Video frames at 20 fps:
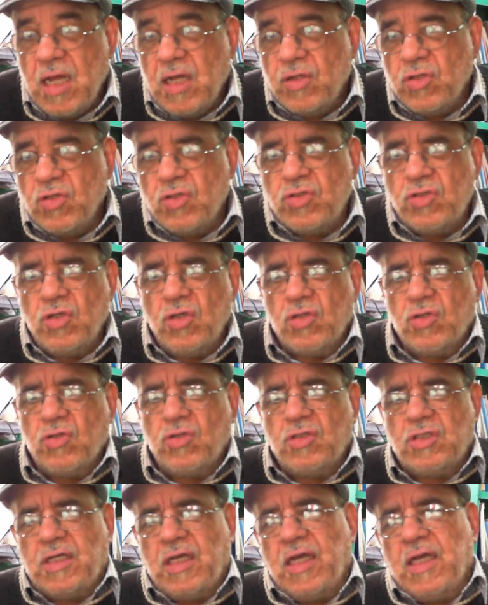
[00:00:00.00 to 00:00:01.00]

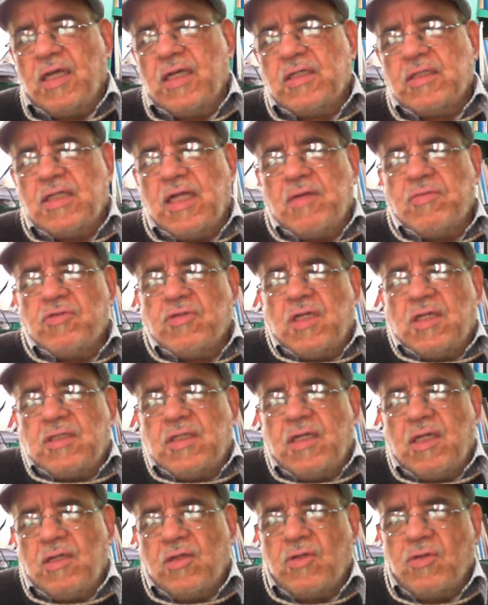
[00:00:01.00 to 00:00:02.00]
¿Nosotros qué estamos
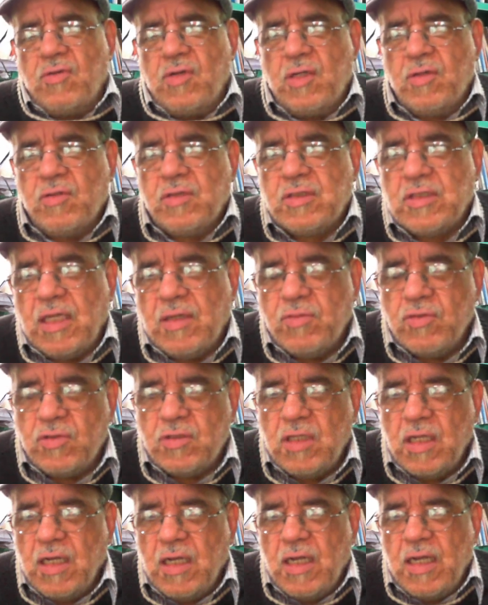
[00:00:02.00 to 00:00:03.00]
haciendo? Bueno,
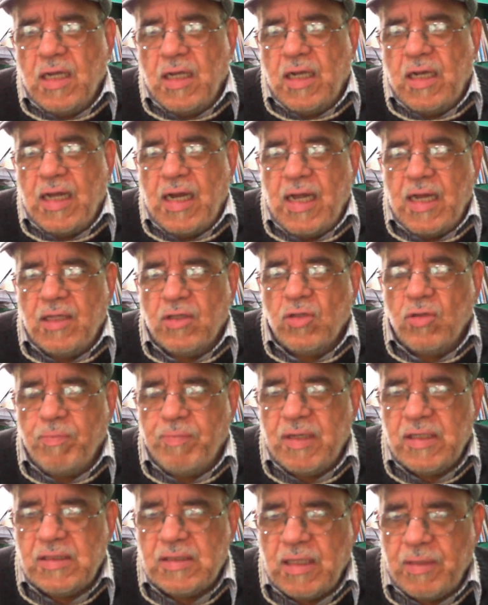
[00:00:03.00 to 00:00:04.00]
estamos creando
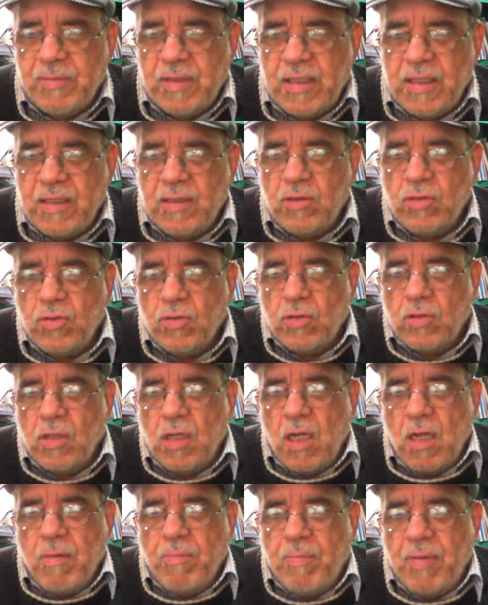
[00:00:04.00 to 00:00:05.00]
pensamiento,
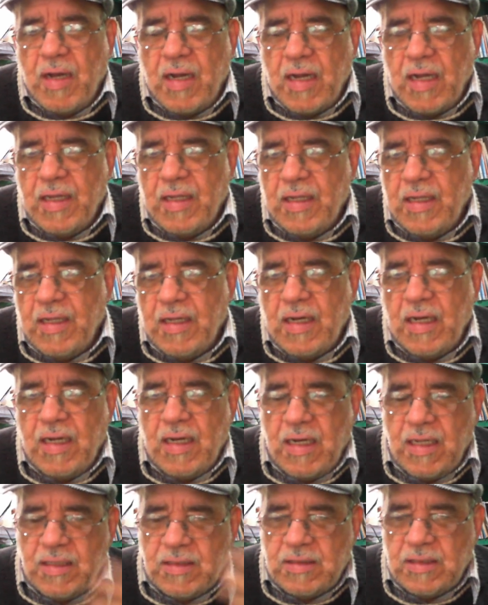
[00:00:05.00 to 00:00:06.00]
para ir a
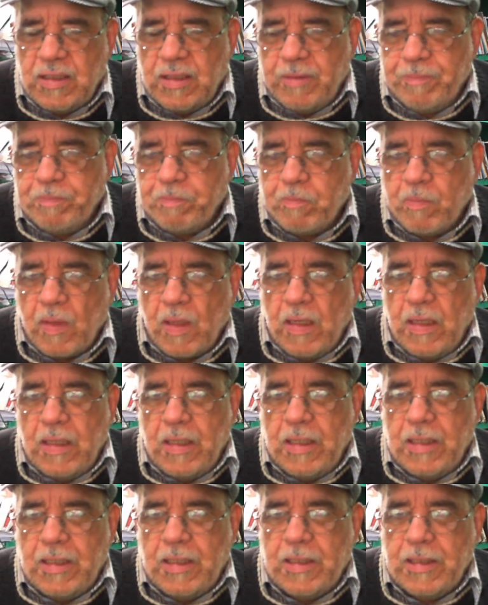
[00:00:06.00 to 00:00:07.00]
las
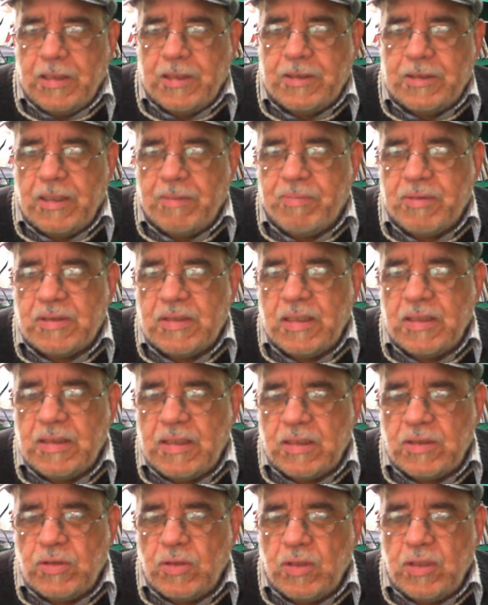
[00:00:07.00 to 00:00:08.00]
eh,
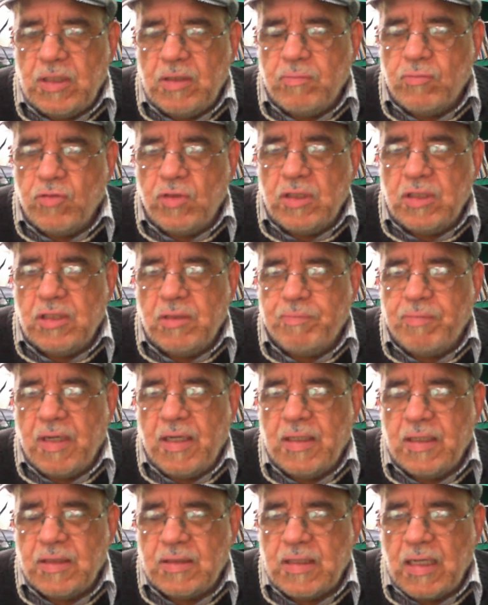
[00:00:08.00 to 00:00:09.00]
representaciones
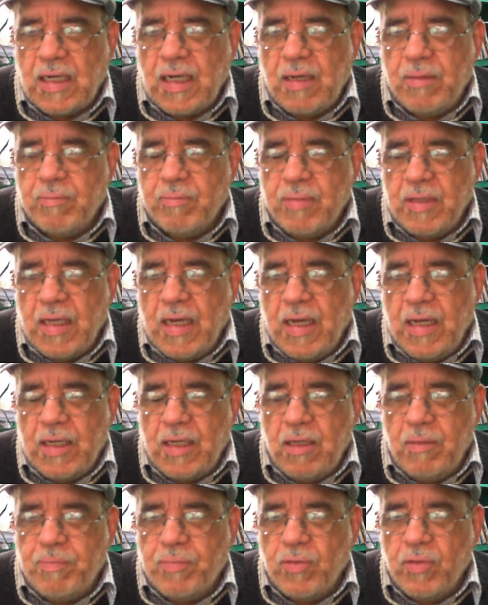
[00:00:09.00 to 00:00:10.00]
municipales a cambiar
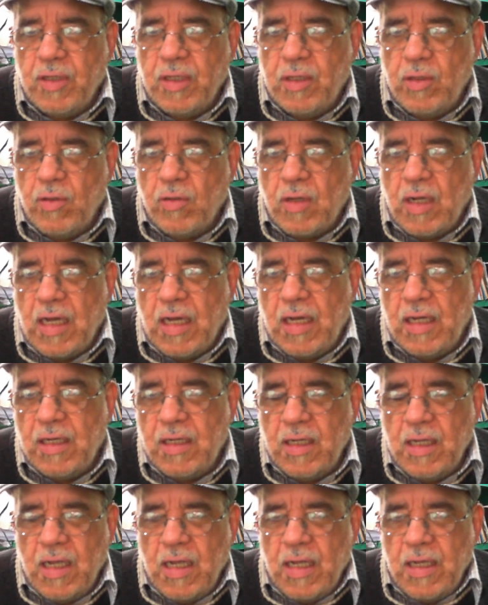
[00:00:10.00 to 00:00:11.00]
el poder
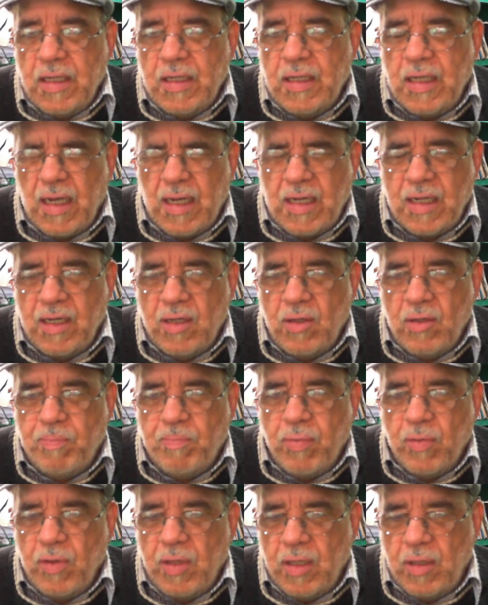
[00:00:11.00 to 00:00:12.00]
local y a que el
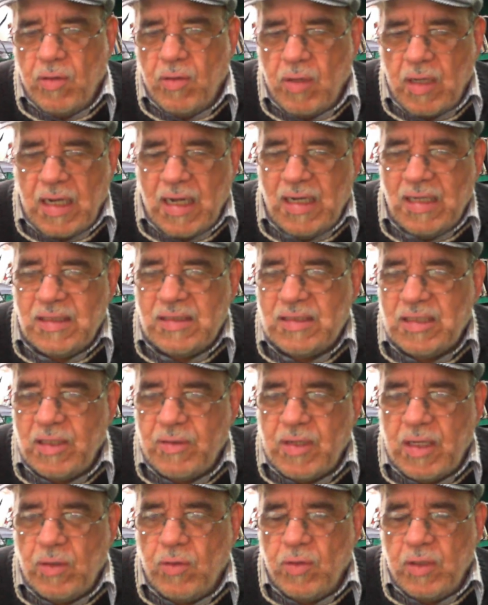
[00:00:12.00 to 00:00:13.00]
poder local se
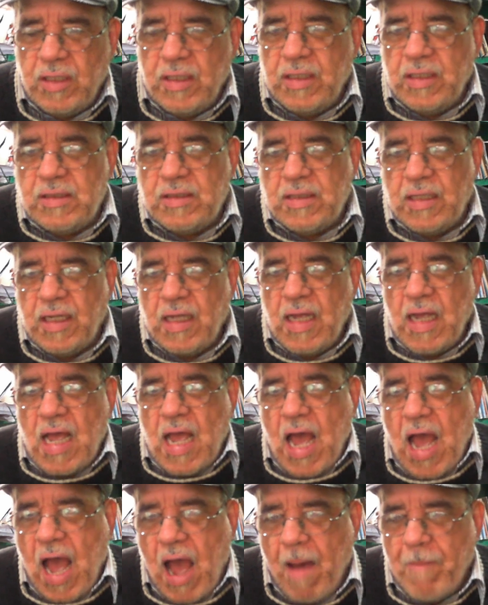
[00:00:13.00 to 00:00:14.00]
valorice,
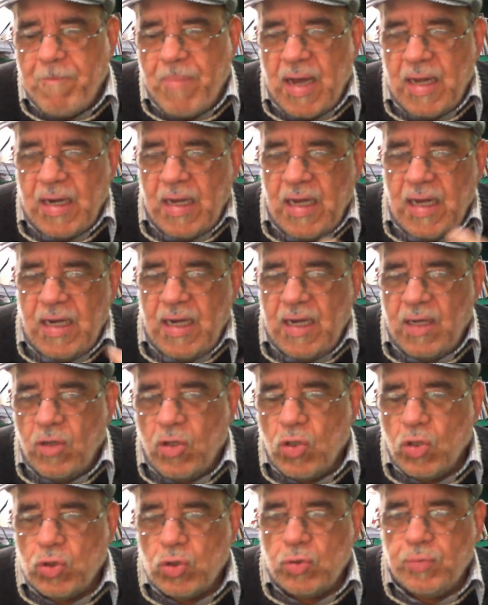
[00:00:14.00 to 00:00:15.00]
a parar la
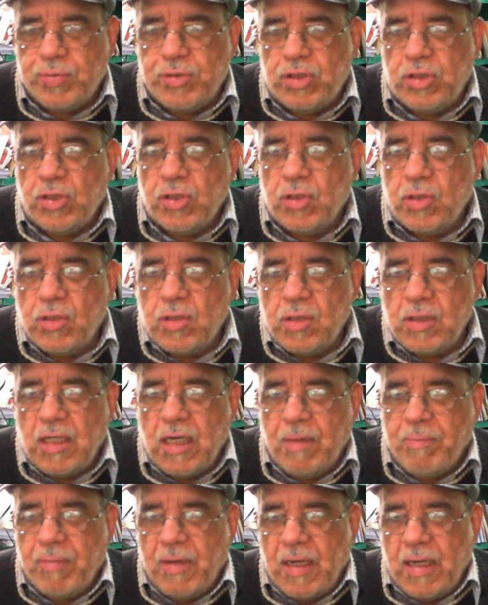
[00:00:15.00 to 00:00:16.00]
corrupción,
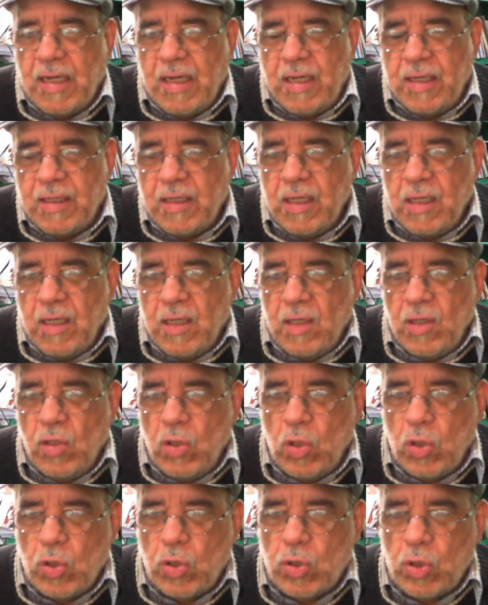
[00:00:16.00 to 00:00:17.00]
a parar
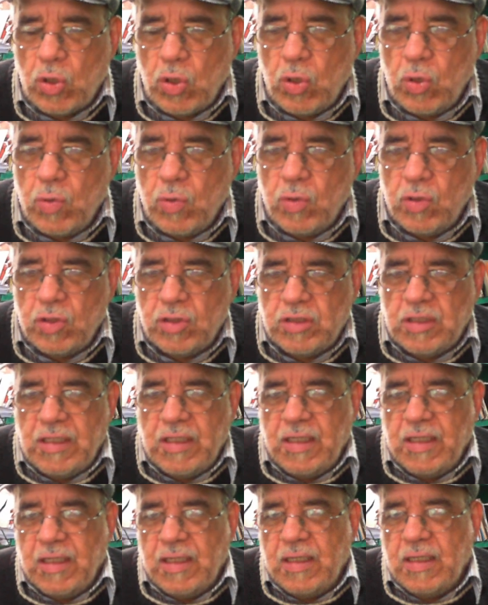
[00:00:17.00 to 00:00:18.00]
los robos
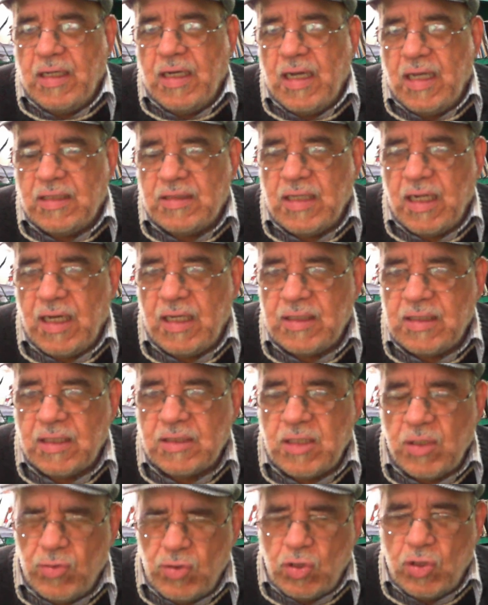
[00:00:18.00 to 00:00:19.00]
de las
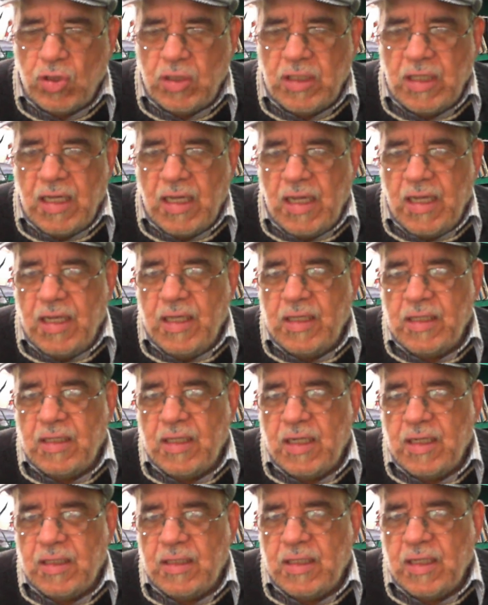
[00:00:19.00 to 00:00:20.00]
altas autoridades
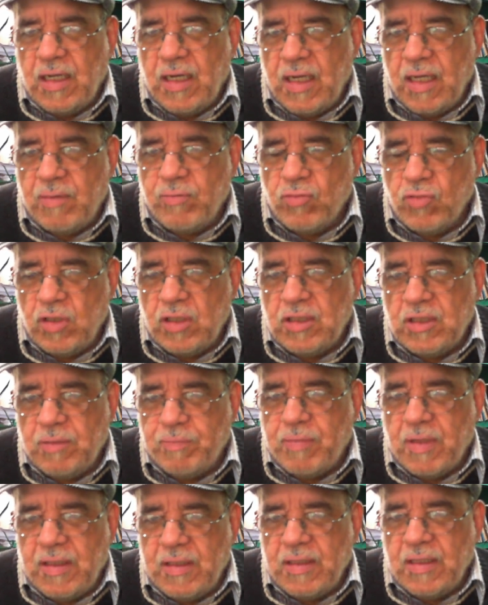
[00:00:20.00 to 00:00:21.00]
de, de la
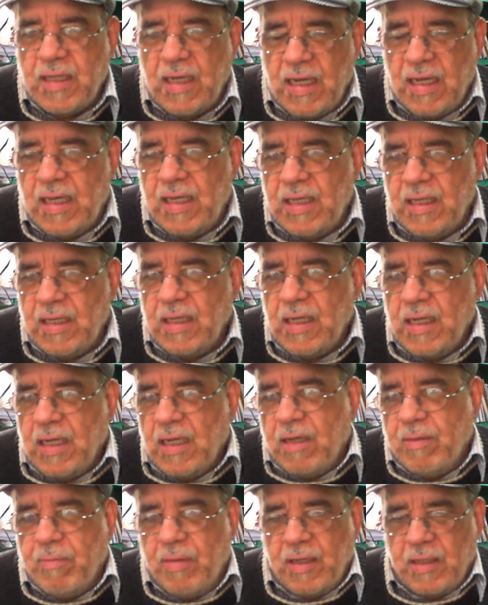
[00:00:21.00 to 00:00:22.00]
municipalidad,
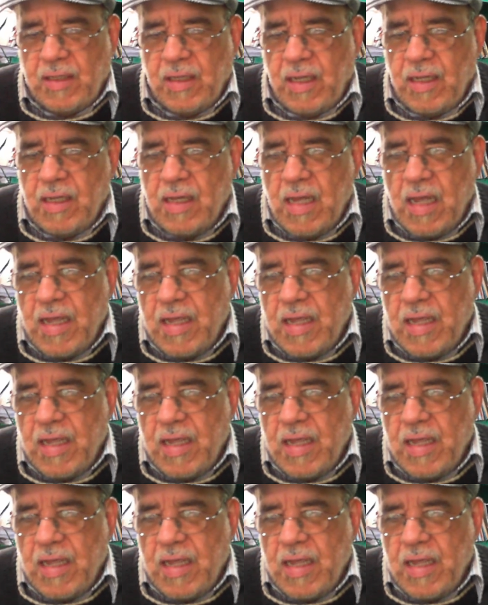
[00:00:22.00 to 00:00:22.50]
¿verdad?